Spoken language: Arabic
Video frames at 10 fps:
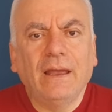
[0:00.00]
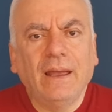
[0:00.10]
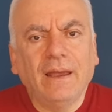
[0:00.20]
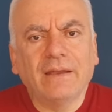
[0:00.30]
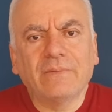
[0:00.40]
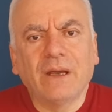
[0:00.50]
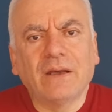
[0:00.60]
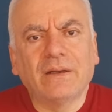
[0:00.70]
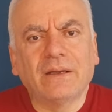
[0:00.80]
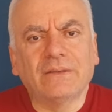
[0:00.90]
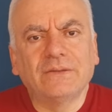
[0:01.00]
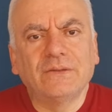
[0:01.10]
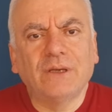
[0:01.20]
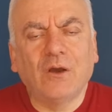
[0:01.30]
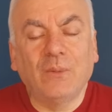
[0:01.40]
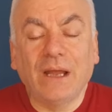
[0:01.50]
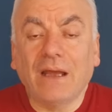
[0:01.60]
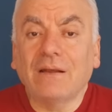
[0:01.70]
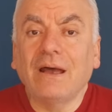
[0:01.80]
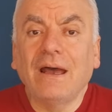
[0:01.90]
آخر ما قرأت أو
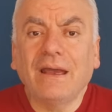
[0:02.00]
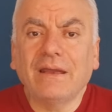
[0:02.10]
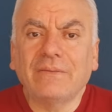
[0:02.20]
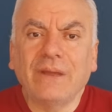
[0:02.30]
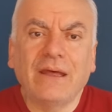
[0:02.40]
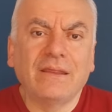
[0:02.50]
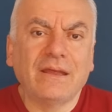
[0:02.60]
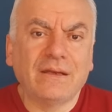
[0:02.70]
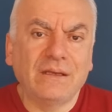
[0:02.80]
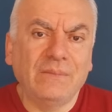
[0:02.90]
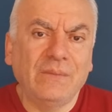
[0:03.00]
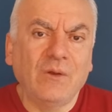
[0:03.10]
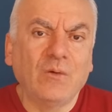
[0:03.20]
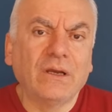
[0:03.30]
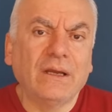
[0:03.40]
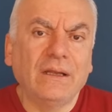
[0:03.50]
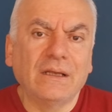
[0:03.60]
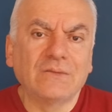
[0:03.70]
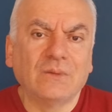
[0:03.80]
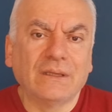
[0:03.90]
بالأحرى آخر ما أثارني بموقع
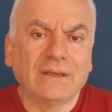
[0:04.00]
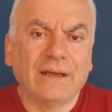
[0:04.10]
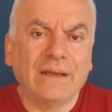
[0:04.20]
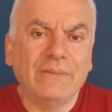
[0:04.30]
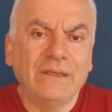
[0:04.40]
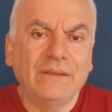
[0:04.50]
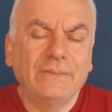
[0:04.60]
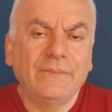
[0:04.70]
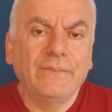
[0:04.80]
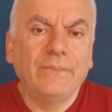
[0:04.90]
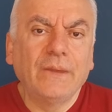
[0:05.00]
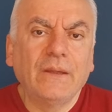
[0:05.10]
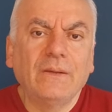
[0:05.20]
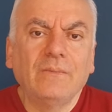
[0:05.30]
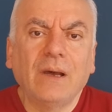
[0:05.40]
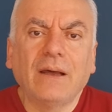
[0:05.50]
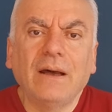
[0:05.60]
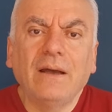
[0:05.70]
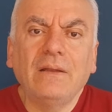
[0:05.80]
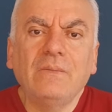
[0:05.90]
الأصوات العالمية
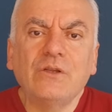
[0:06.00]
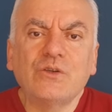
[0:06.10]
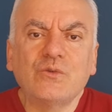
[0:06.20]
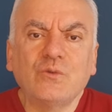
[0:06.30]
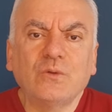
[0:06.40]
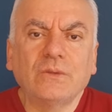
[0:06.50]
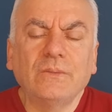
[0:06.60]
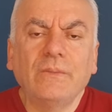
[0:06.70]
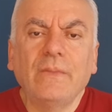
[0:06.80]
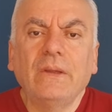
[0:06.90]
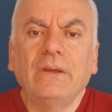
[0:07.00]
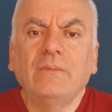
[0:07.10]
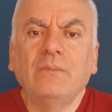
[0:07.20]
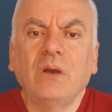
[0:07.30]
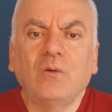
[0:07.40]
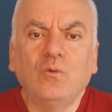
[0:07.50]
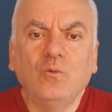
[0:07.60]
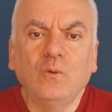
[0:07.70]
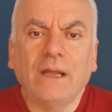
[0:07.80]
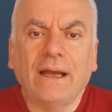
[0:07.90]
مقال منشور
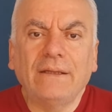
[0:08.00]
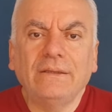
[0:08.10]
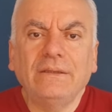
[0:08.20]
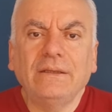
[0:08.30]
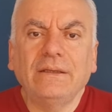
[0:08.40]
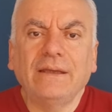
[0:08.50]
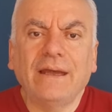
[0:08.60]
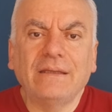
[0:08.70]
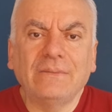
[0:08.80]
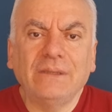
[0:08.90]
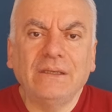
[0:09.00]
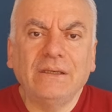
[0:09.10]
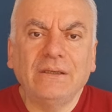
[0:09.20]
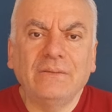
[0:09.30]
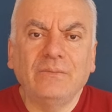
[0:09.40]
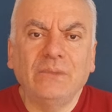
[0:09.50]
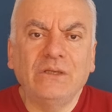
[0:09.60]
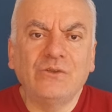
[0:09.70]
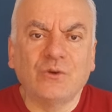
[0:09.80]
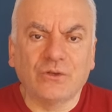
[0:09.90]
منقول عن كاتبة
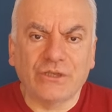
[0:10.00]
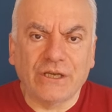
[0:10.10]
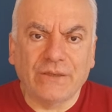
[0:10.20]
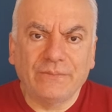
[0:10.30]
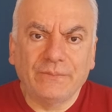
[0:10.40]
من جورجيا